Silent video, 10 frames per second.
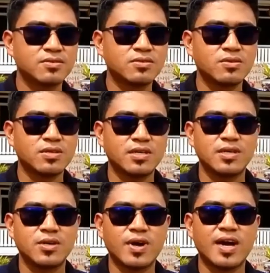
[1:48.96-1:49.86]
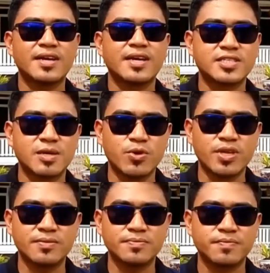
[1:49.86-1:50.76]
untuk uh, wahana
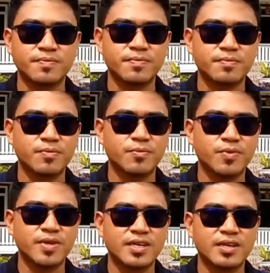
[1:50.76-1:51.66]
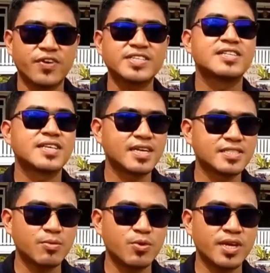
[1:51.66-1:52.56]
gazebonya
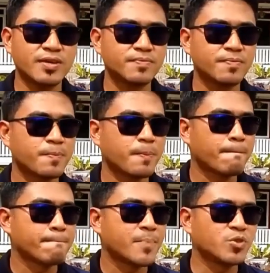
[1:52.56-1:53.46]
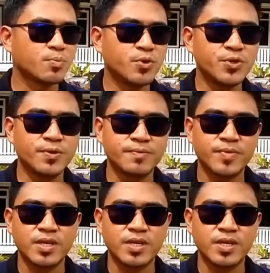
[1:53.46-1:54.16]
fasilitas gazebo-nya. Kalau nginepnya?